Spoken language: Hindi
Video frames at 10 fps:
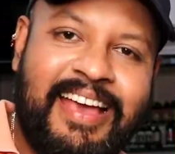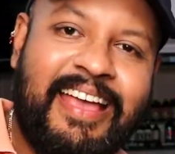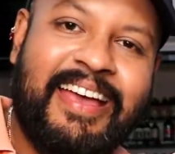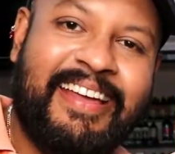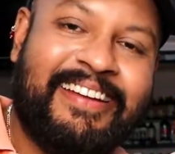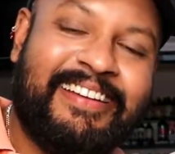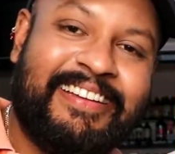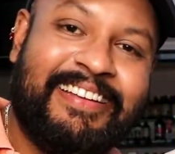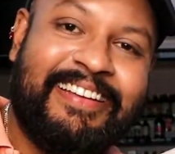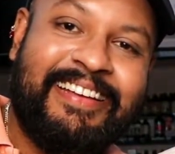क्या यार
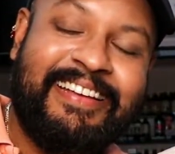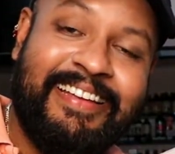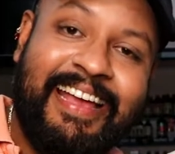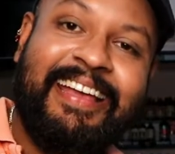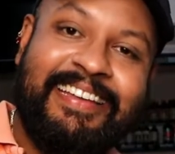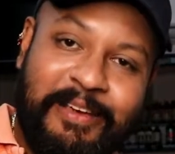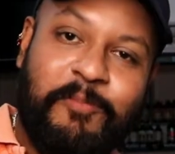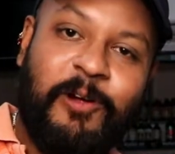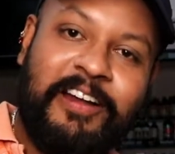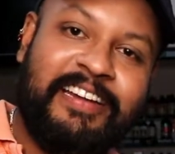ये ये
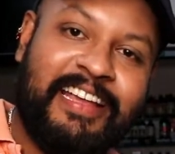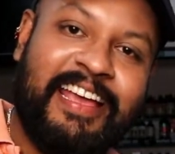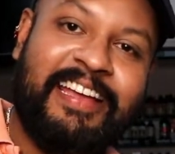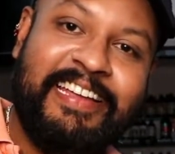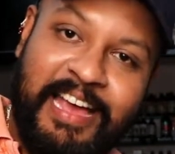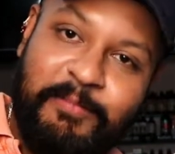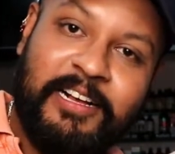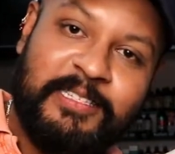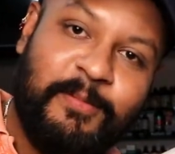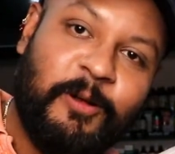प्रोडक्ट है क्या ये हम
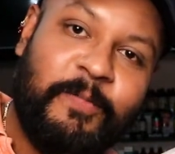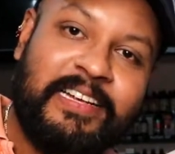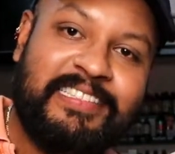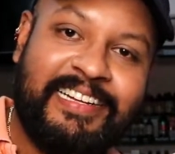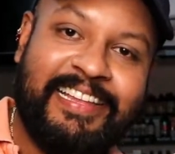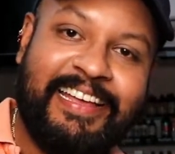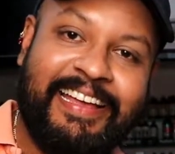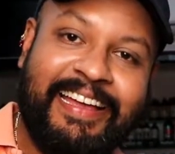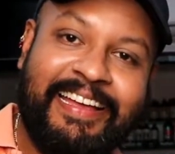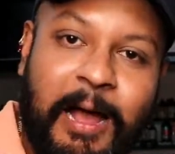कस्टमर को बेच सकते हैं
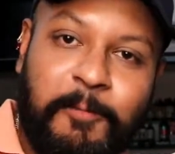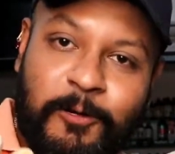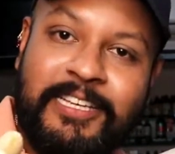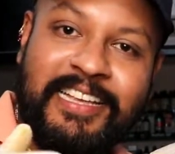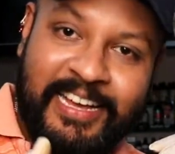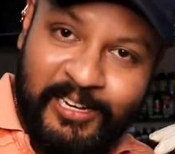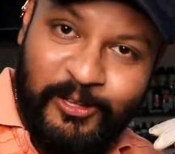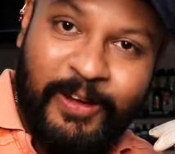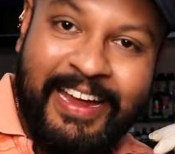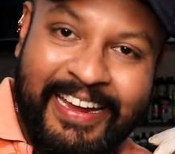क्या आप खुद इसे
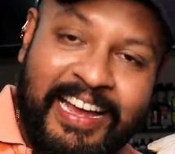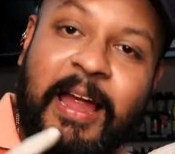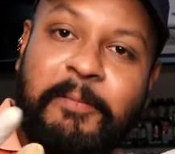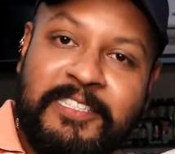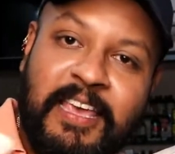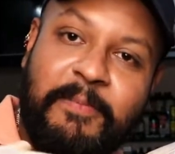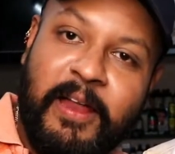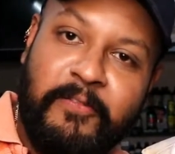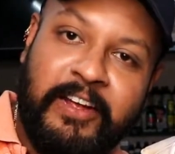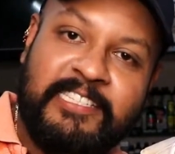खरीदोगे अगर आप इसके
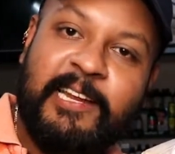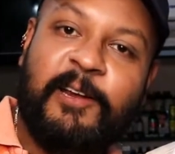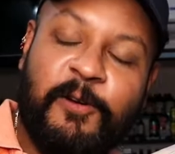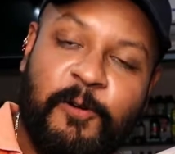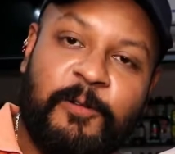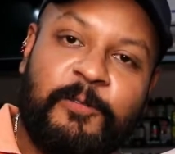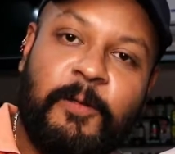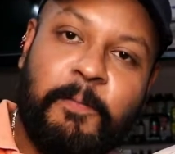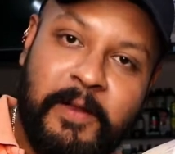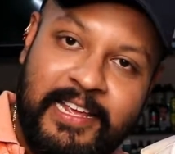मैन्युफैक्चरर हो
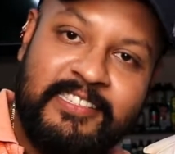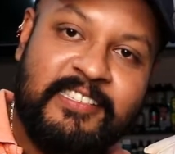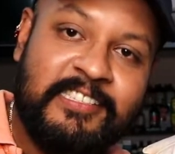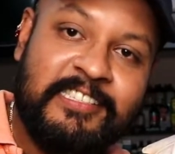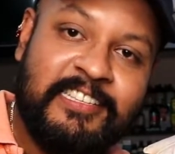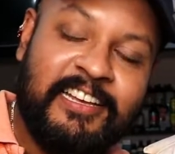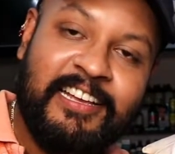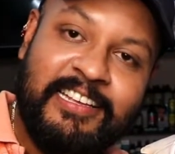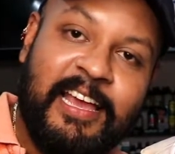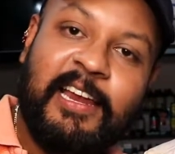तो प्लीज़
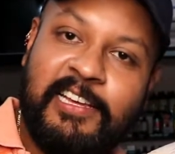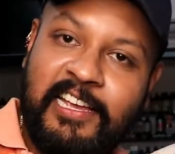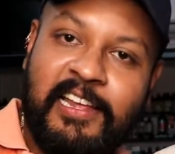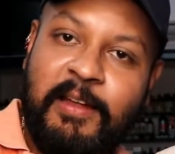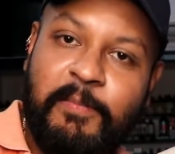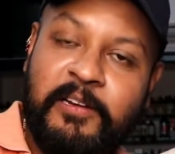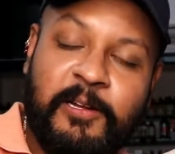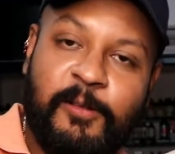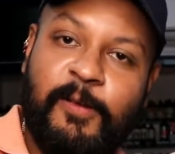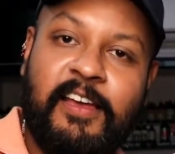ये हरकतें करना बंद
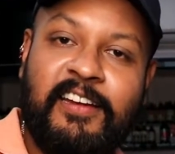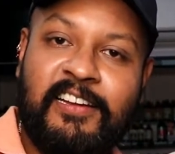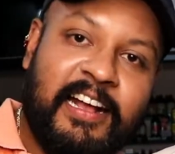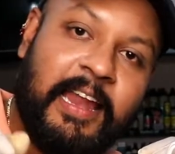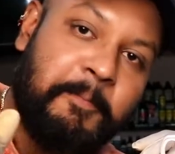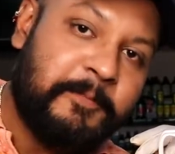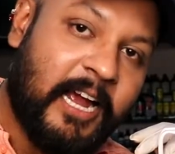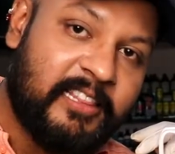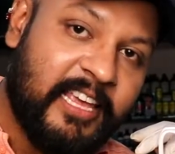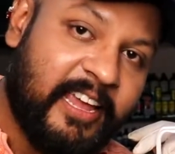कर दो यार अगर आप
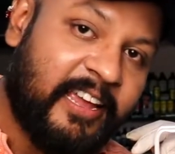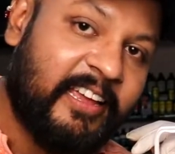चाहते हैं